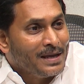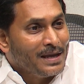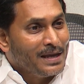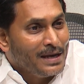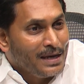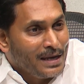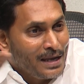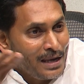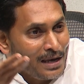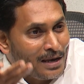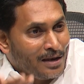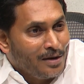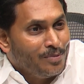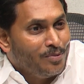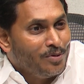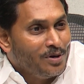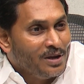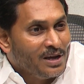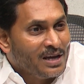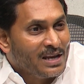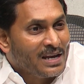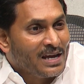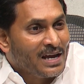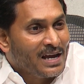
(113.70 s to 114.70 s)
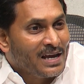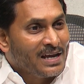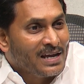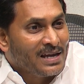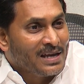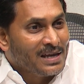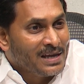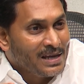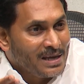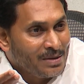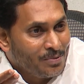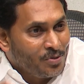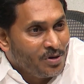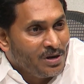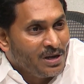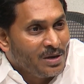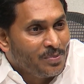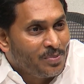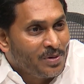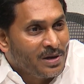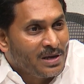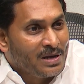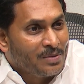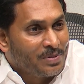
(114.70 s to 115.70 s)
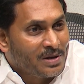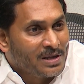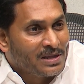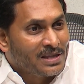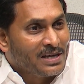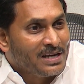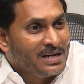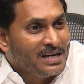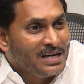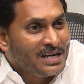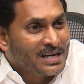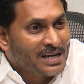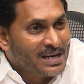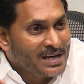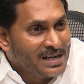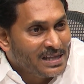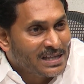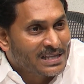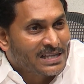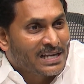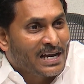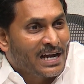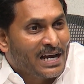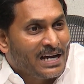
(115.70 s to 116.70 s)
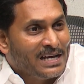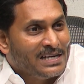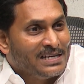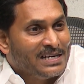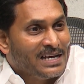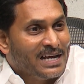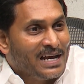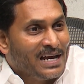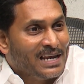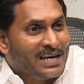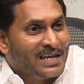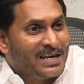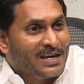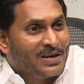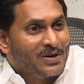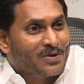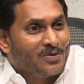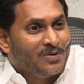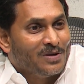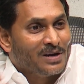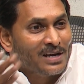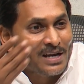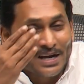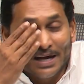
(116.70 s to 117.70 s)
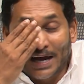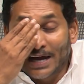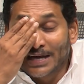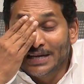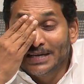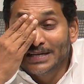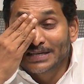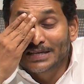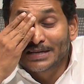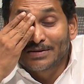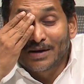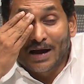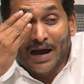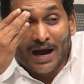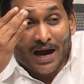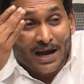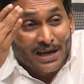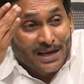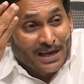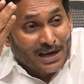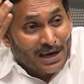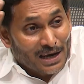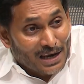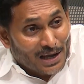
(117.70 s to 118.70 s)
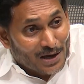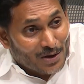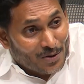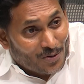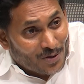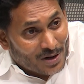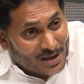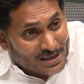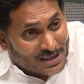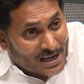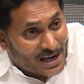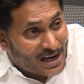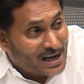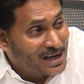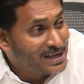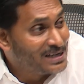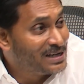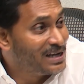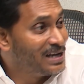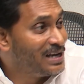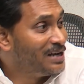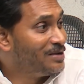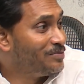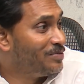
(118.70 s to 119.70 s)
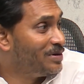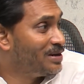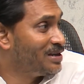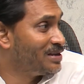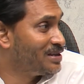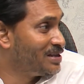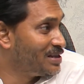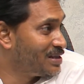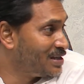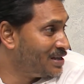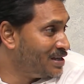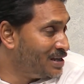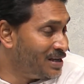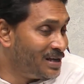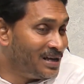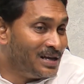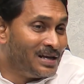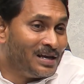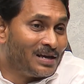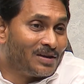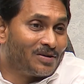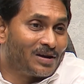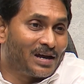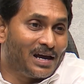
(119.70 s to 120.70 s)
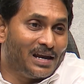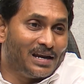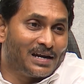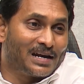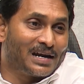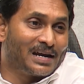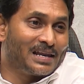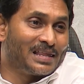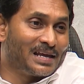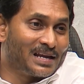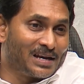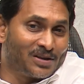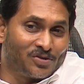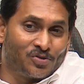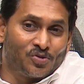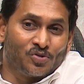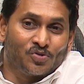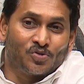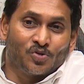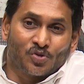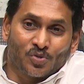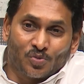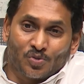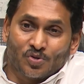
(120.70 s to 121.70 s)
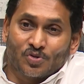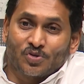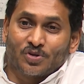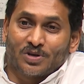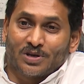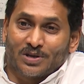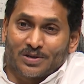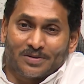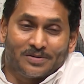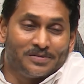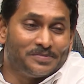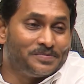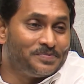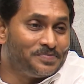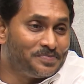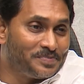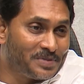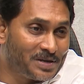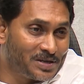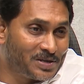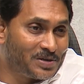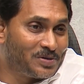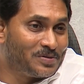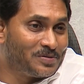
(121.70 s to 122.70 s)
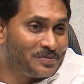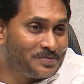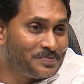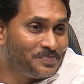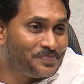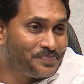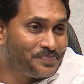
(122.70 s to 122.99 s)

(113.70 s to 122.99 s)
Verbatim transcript: ఇన్ని ఇల్లులు మునిగినాయి ఈ మునిగిపోయిన ప్రతి ఇంటికి సహాయం చేయాలనుకుంటే కనీసం ఆ ఇళ్ళకు కూడా సహాయం చేయలేని పరిస్థితి కలెక్టర్ల దగ్గర చుట్టుముడుతున్నారు ప్రజలు